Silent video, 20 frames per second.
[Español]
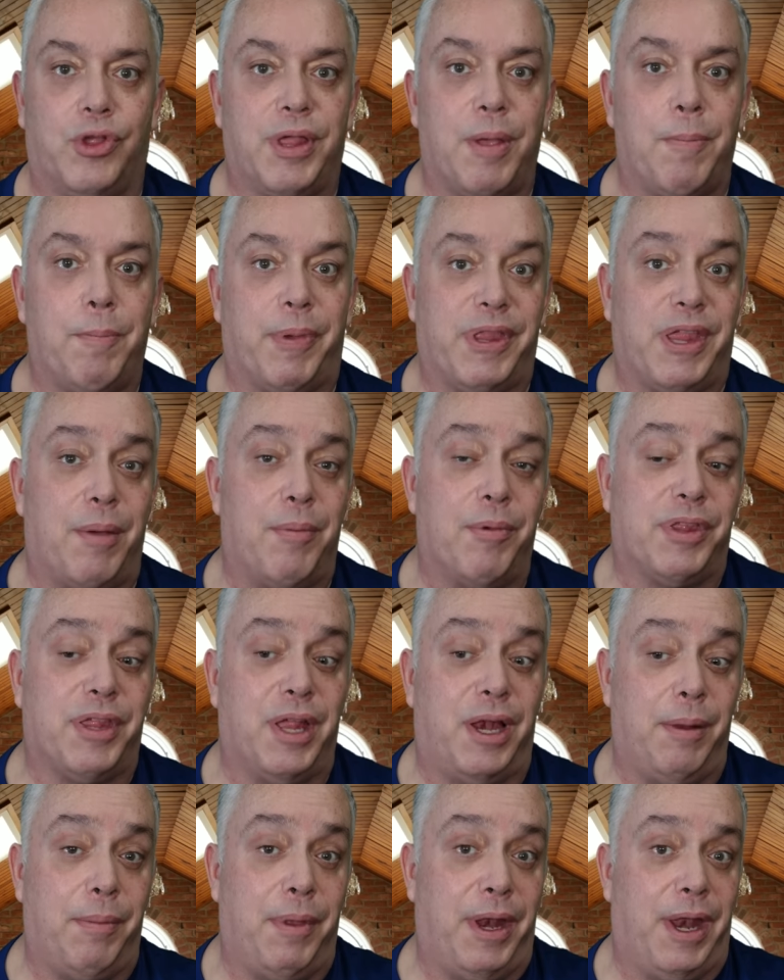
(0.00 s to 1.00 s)
empezamos a
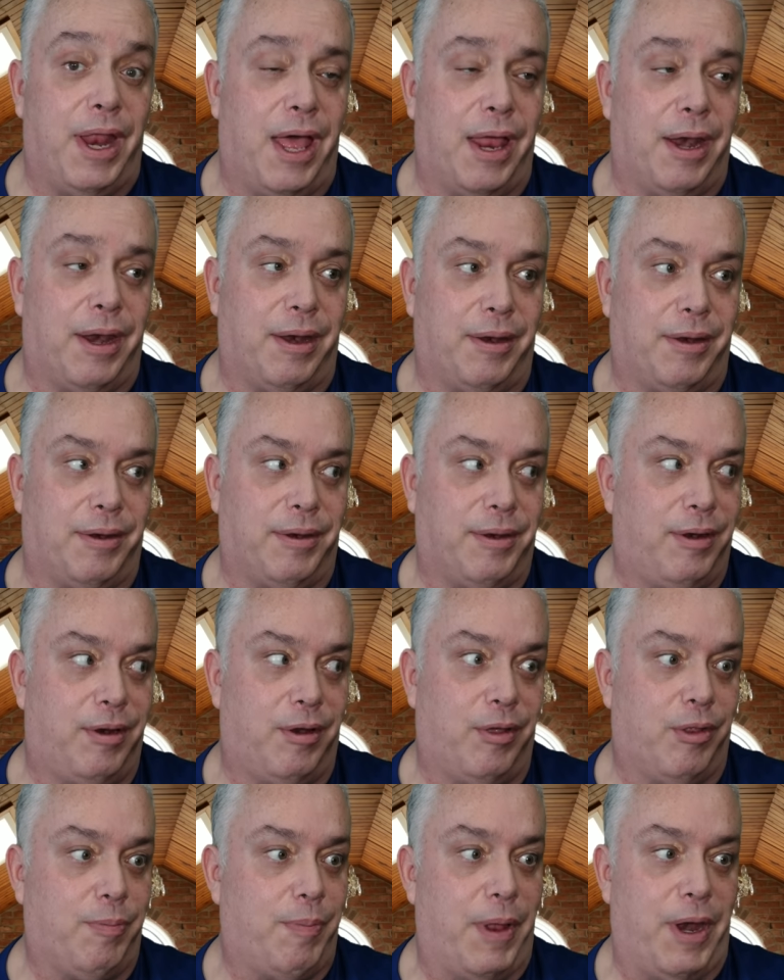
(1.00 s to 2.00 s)
eliminar
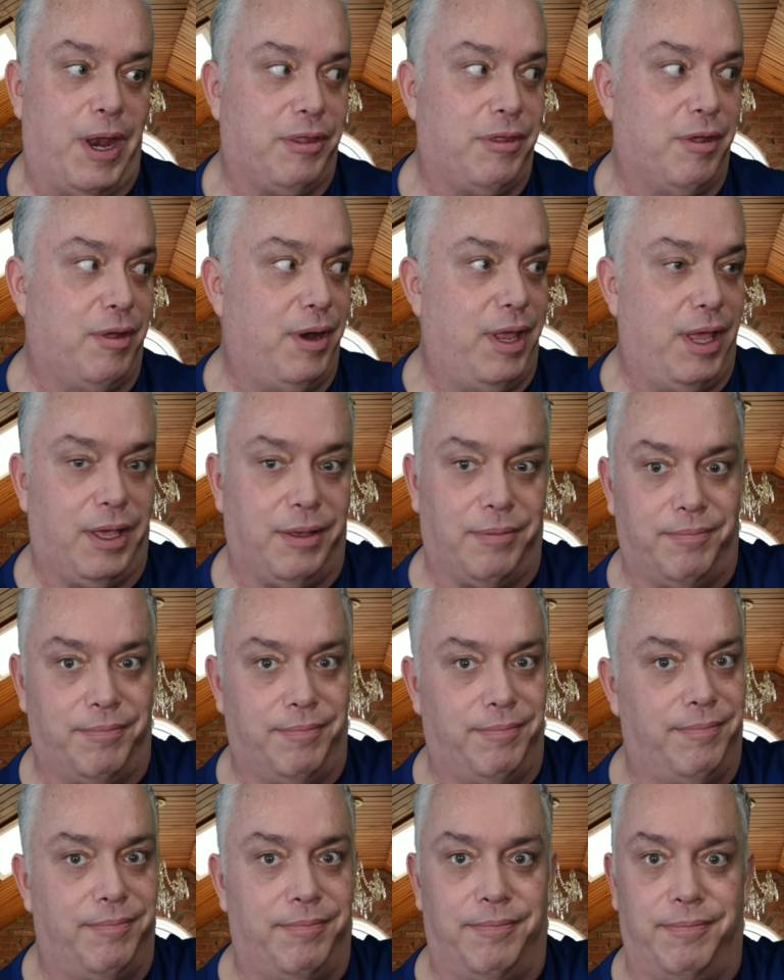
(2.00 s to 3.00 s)
los Panasonic.
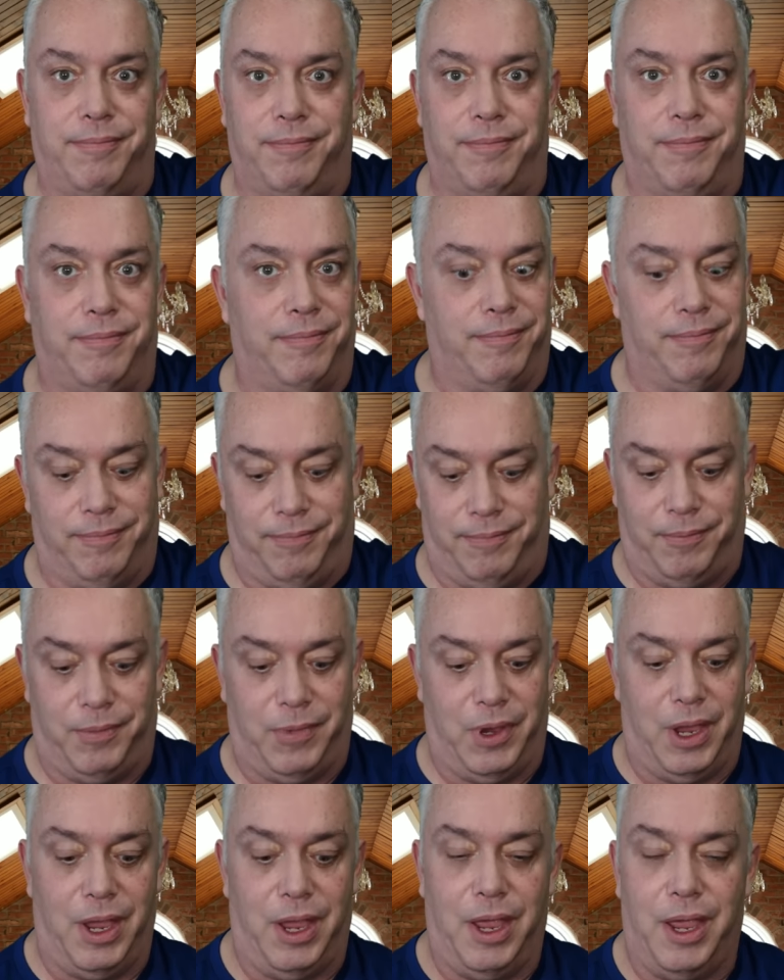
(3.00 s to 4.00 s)
Mm, mm,
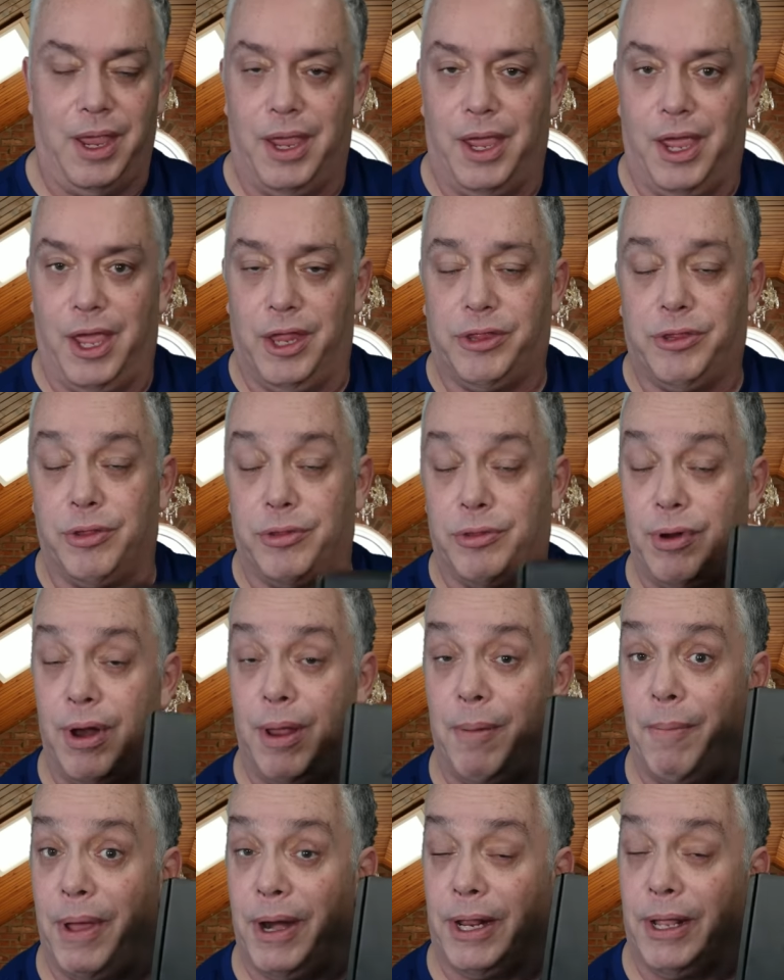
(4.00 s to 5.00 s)
estos de una
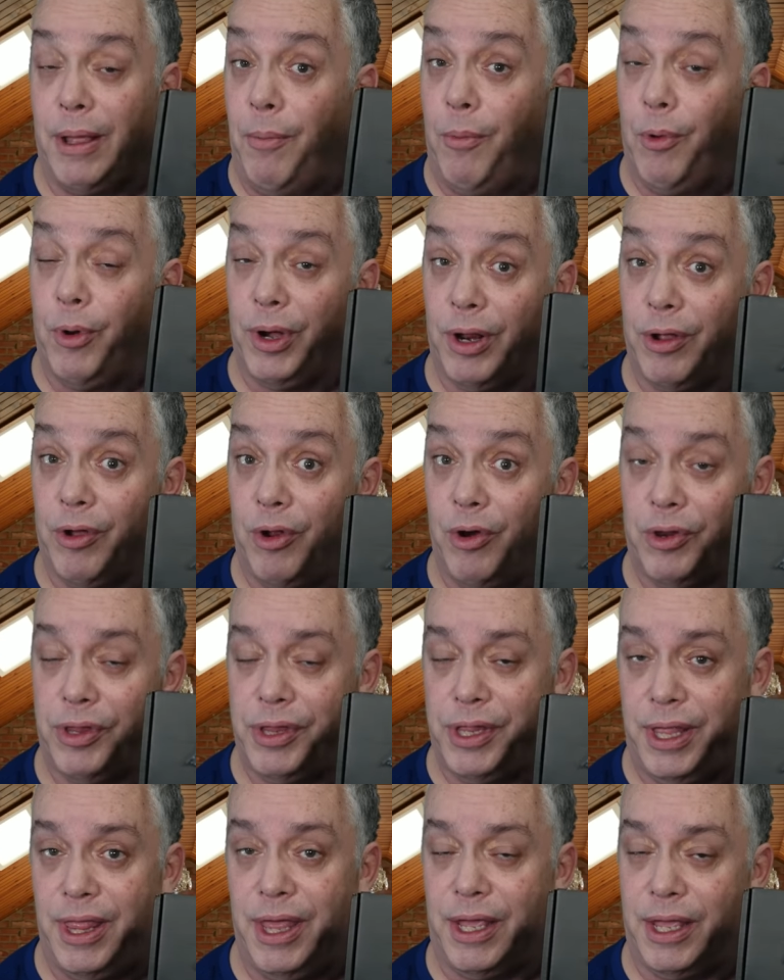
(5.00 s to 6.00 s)
marca muy
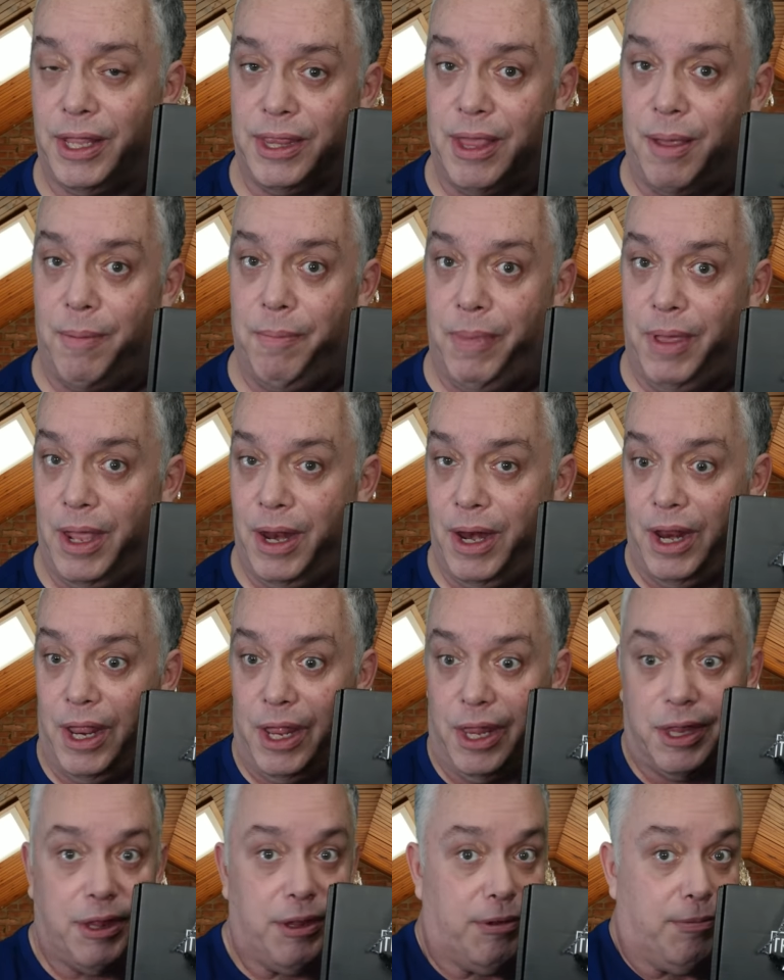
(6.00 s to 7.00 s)
reconocida que también
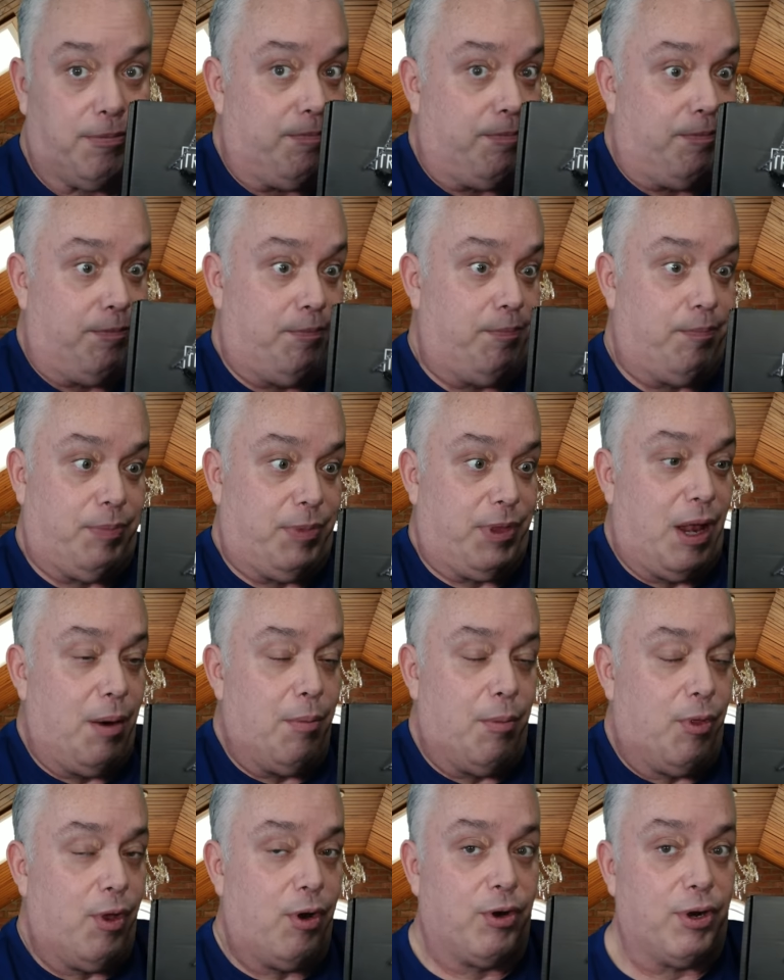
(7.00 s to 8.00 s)
es tienen
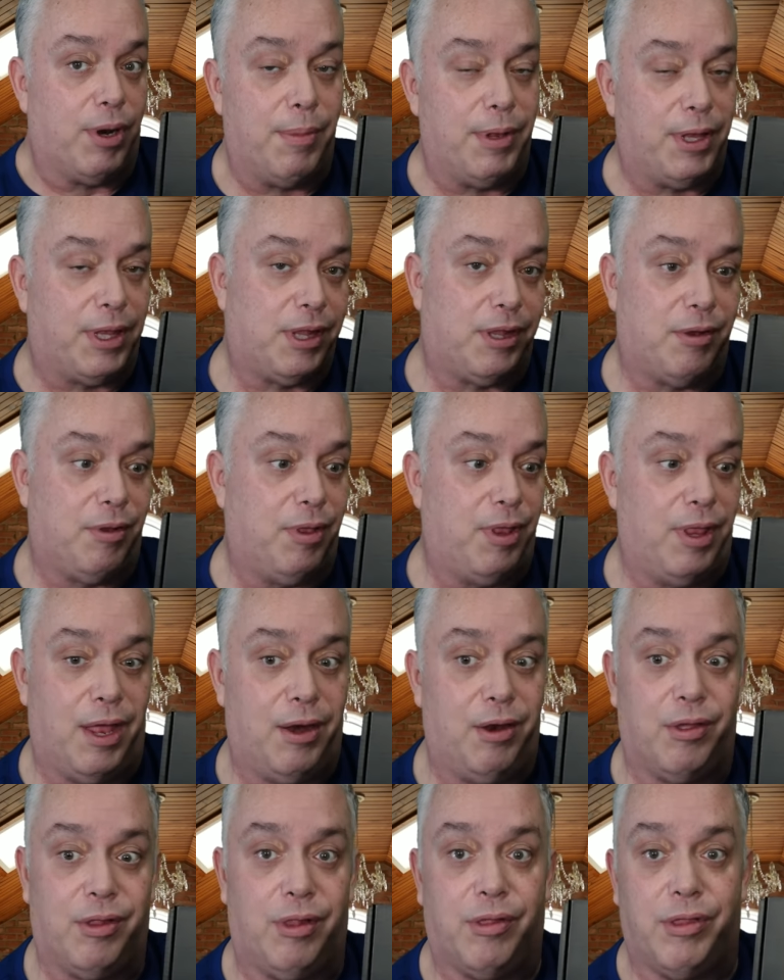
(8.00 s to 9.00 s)
modelos realmente
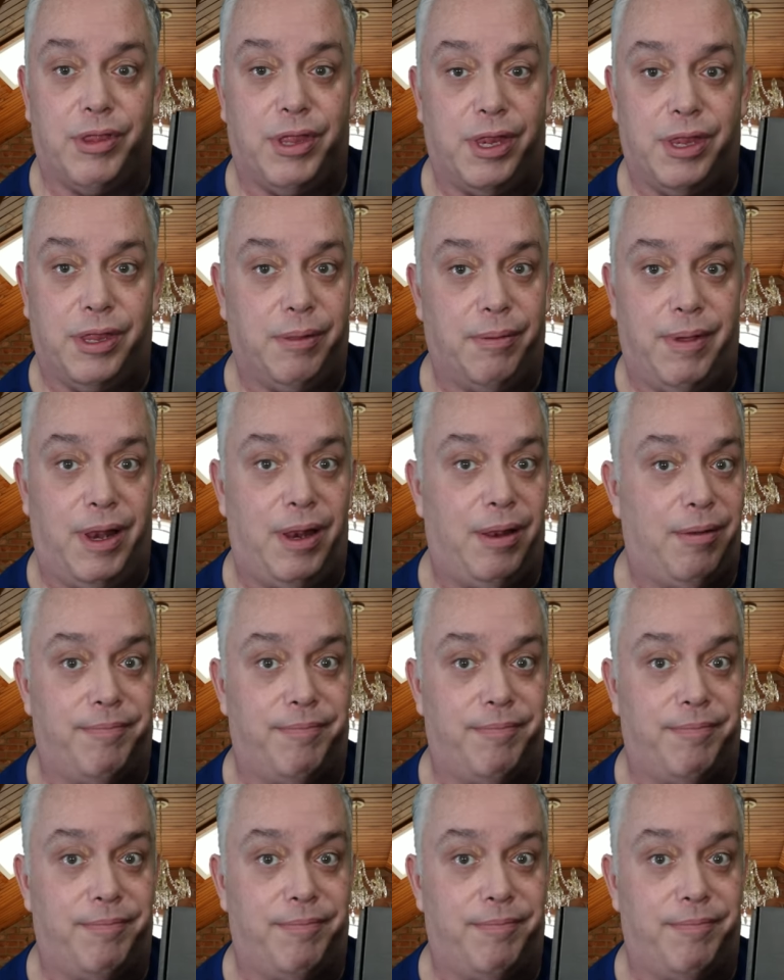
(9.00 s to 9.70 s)
extraordinarios, los Sensibel.